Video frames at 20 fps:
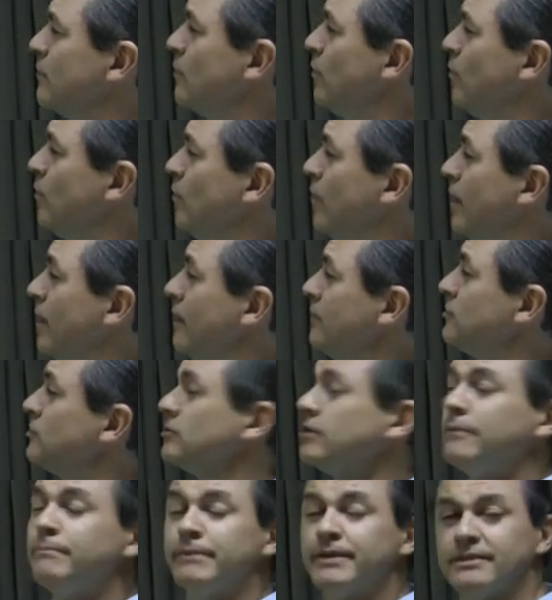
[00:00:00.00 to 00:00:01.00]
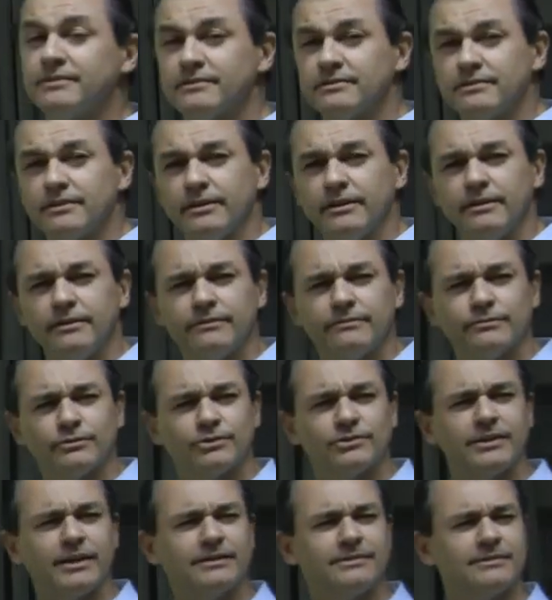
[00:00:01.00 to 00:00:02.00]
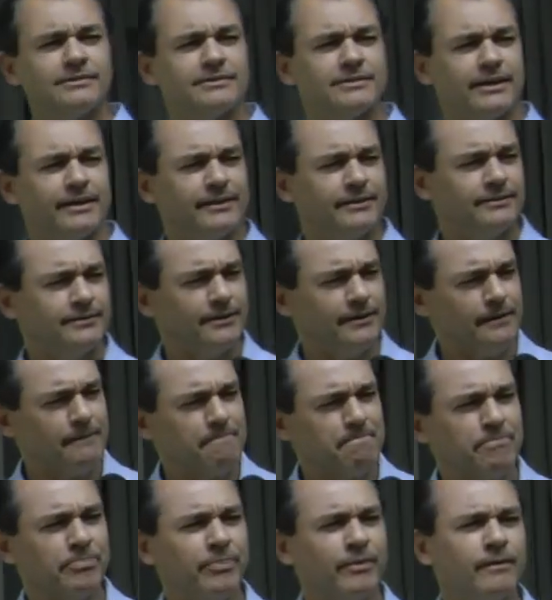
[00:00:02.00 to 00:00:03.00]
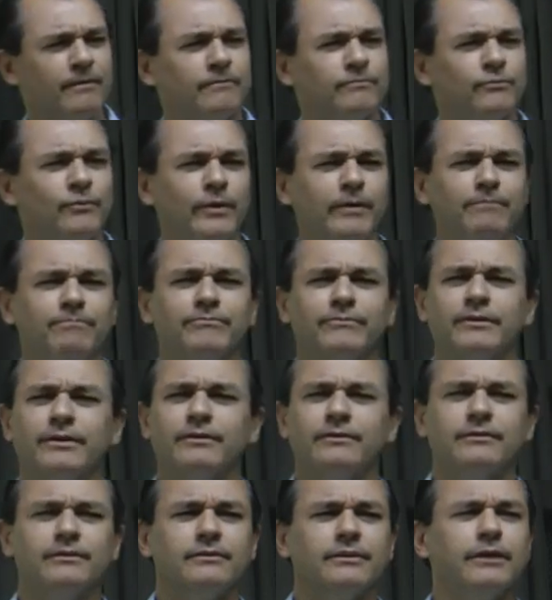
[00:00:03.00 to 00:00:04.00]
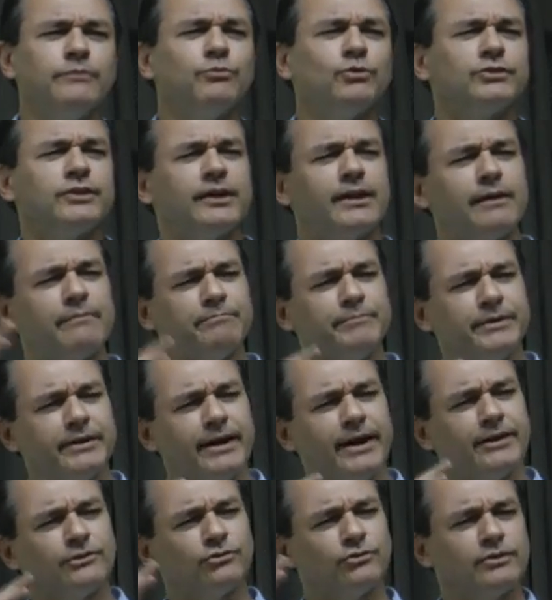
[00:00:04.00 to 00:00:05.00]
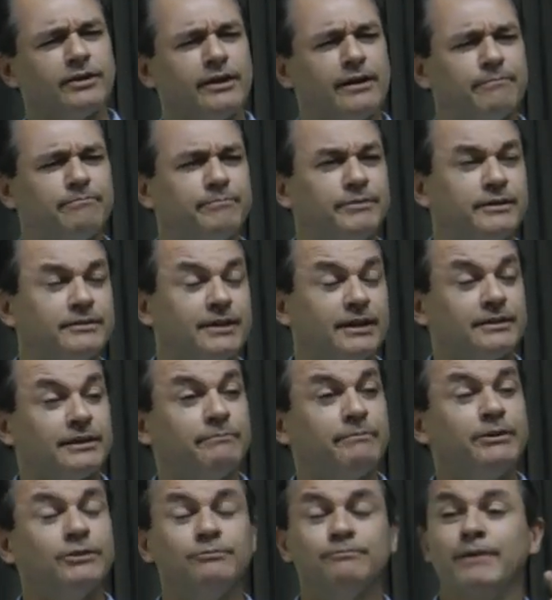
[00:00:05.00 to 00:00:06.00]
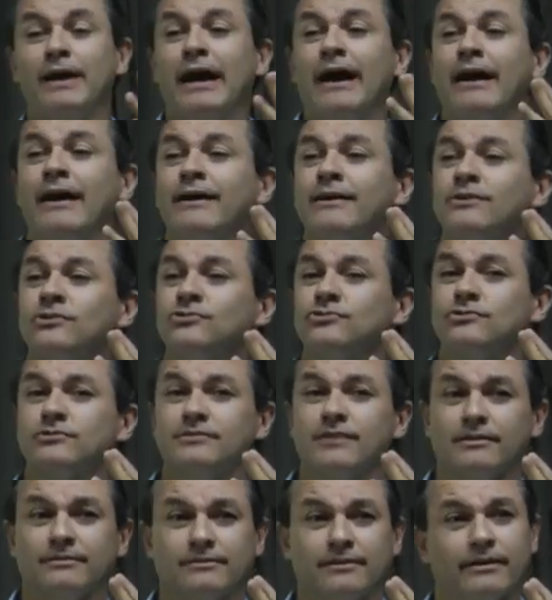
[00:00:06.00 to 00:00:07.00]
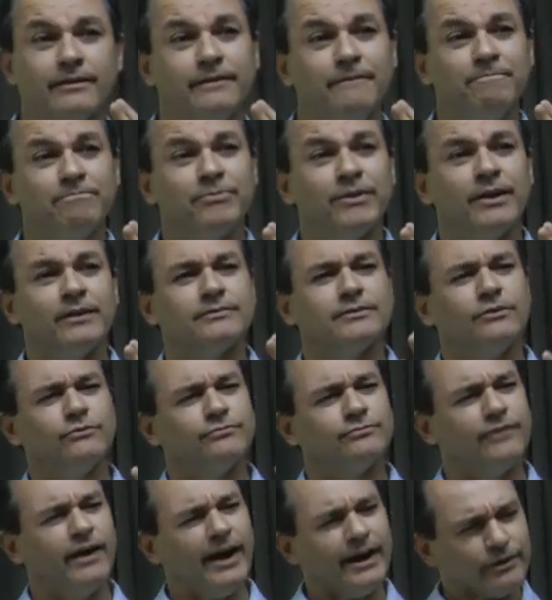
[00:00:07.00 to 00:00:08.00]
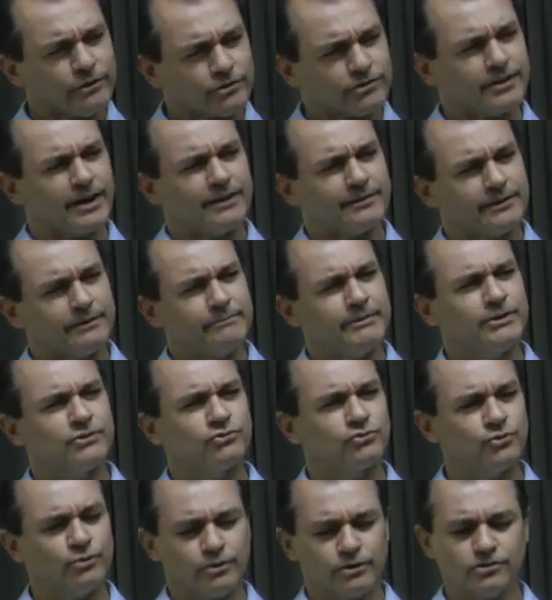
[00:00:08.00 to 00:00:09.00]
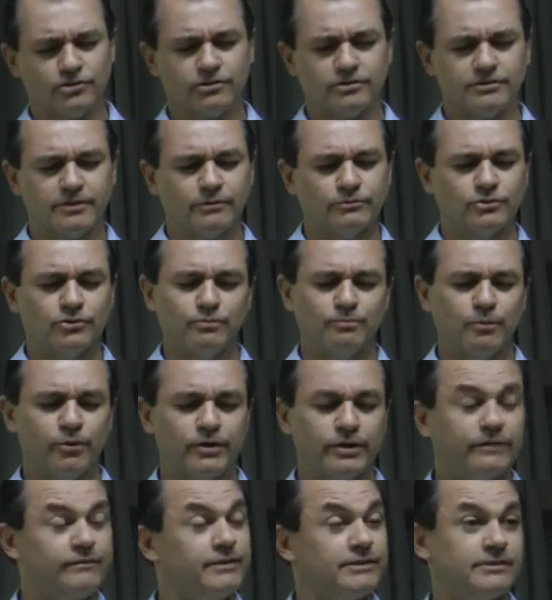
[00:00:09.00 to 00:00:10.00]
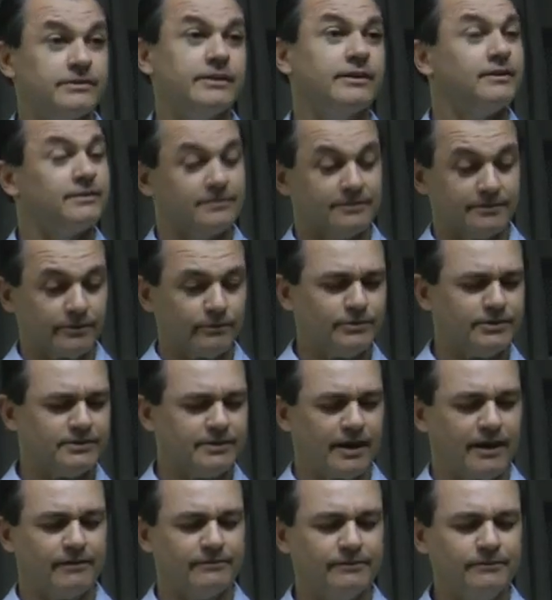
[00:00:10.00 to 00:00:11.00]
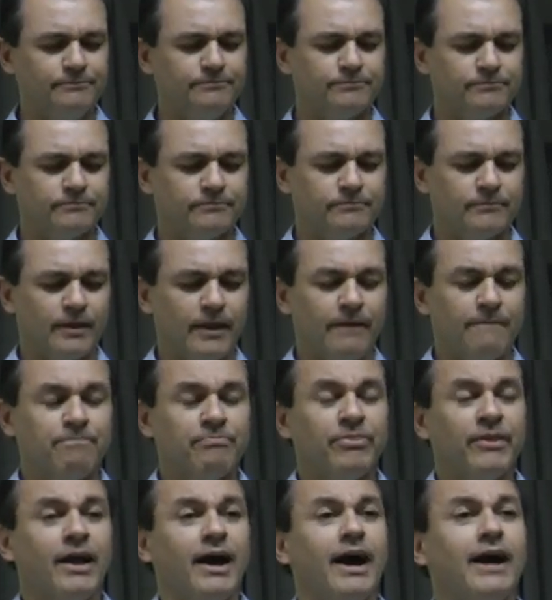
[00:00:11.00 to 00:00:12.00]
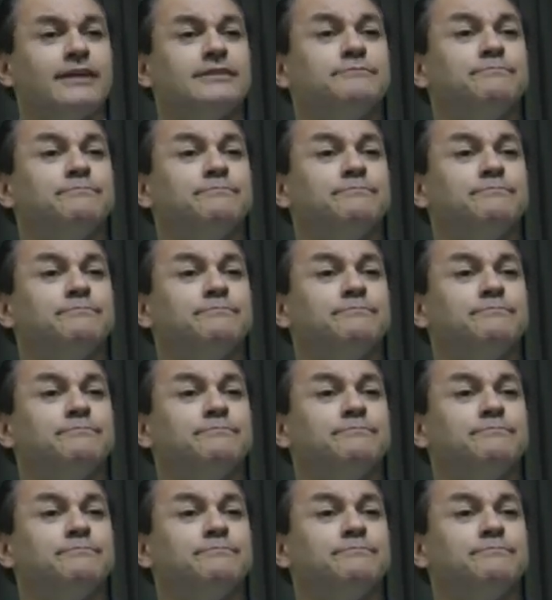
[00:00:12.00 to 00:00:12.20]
com antidepressivos, etc quimioterapia, radioterapia, tratamento para AIDS até. Então, vários tratamentos hoje estão disponíveis que antes não estavam. A